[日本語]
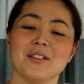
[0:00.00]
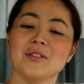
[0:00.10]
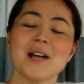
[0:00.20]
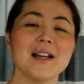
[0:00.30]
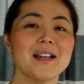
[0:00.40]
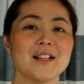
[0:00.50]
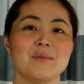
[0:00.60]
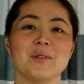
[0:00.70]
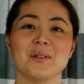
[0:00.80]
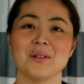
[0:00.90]
床にある
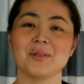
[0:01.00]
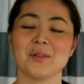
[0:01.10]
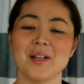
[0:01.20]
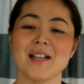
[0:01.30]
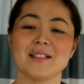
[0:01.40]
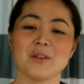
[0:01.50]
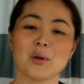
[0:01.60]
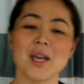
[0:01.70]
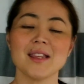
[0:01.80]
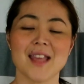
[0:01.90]
ものをとりあえずの
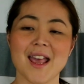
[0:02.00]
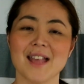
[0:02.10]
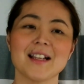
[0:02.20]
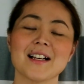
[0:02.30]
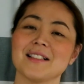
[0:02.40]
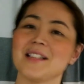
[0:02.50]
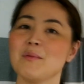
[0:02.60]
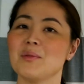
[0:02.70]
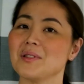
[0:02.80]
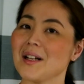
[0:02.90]
けて、なんか
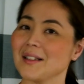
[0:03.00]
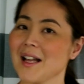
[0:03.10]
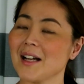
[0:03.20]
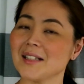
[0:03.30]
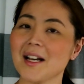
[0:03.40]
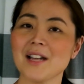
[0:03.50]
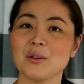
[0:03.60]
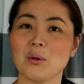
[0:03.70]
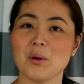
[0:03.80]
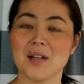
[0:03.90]
全部なんか高い
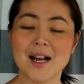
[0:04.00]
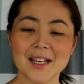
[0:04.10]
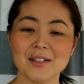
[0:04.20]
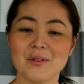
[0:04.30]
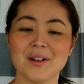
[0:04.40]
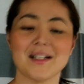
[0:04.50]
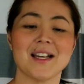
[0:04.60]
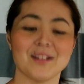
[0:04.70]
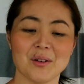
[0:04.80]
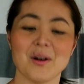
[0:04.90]
ところに上げておかな
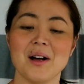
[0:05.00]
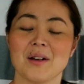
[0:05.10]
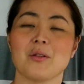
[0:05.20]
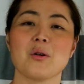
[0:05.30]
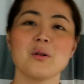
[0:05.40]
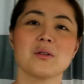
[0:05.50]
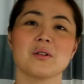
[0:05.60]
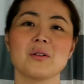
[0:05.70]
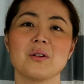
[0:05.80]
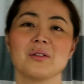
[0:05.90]
いとゴンゴ
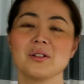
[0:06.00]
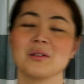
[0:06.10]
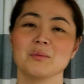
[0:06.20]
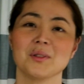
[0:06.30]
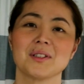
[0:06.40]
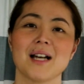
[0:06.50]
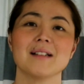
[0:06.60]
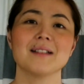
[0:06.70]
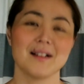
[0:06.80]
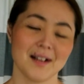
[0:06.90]
ンぶつか
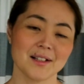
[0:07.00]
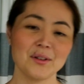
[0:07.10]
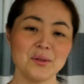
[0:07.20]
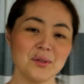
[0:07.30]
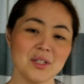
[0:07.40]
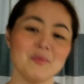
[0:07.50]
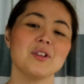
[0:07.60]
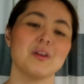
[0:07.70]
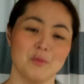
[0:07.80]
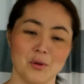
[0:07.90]
るから、そういう意
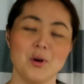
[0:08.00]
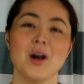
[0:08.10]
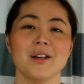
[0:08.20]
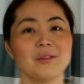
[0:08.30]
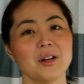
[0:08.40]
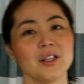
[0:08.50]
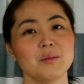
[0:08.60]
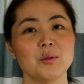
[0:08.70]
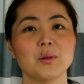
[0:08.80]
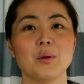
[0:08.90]
味でも床に
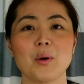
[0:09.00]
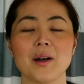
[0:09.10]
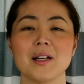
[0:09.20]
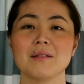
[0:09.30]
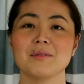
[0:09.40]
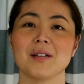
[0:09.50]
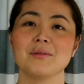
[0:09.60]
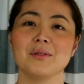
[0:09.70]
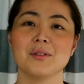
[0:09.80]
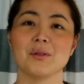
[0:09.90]
物を置かなくな
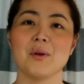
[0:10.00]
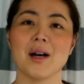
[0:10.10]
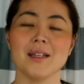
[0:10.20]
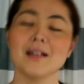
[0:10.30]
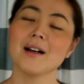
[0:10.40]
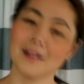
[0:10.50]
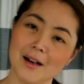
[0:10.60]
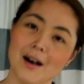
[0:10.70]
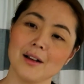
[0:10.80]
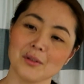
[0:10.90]
るっていうのはいいか
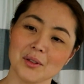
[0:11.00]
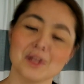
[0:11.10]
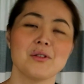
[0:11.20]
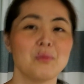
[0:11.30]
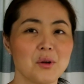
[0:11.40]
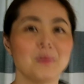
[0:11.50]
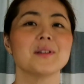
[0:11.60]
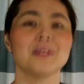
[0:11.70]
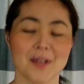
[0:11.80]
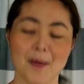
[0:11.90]
なと私は思い
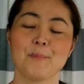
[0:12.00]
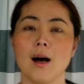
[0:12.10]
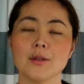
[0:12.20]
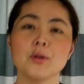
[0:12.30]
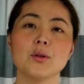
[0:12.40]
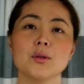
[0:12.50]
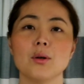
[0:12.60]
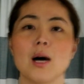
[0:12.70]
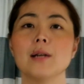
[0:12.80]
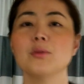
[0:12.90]
ますね。あ、そう
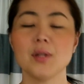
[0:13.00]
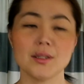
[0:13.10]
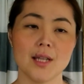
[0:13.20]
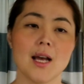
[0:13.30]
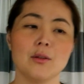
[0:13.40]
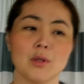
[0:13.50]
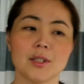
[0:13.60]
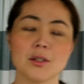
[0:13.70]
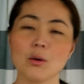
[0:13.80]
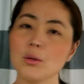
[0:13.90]
そう、あとですね、
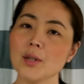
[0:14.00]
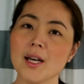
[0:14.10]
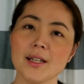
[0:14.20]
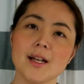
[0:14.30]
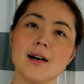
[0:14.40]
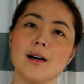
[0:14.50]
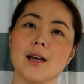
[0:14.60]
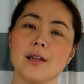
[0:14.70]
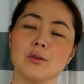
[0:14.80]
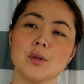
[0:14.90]
私この間
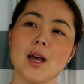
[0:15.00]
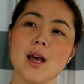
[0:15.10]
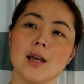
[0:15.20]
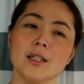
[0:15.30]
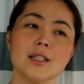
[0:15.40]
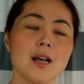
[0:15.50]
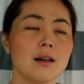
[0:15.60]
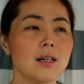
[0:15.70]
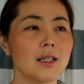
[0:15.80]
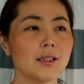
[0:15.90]
2、
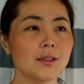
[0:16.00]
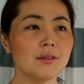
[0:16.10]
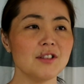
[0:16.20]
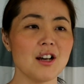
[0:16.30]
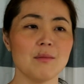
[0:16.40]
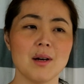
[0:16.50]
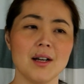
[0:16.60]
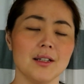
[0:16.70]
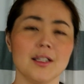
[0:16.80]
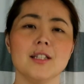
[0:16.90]
3ヶ月ぐらい
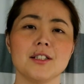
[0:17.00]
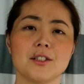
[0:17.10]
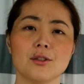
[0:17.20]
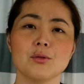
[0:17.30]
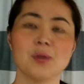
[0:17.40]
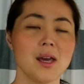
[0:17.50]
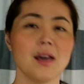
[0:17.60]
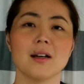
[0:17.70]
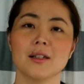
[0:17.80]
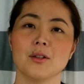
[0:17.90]
前に子宮
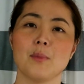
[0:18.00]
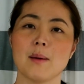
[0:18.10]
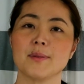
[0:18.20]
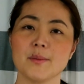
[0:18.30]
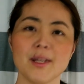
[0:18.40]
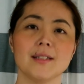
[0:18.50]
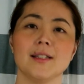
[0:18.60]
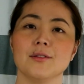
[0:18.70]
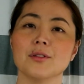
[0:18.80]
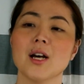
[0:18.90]
頸がんのパプスミアっ
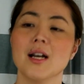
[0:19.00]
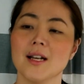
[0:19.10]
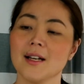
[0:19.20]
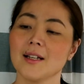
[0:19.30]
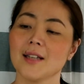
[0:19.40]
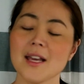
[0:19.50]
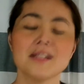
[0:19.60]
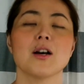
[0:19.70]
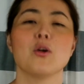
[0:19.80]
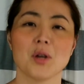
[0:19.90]
ていう
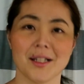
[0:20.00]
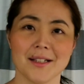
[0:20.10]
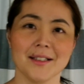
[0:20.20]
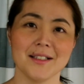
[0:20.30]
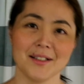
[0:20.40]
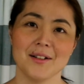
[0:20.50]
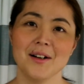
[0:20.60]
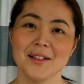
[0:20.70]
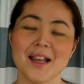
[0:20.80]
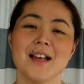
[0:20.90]
検査を受けたんですよ。
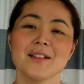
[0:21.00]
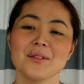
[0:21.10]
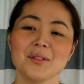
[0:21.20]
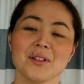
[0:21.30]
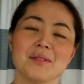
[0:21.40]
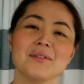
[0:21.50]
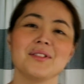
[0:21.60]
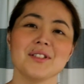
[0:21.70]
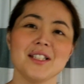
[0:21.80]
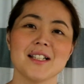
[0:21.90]
でその時は普
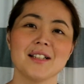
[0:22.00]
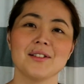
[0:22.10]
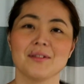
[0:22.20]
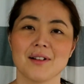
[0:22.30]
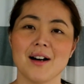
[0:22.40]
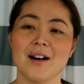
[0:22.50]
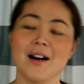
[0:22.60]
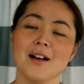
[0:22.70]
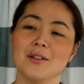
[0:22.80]
通になんていうか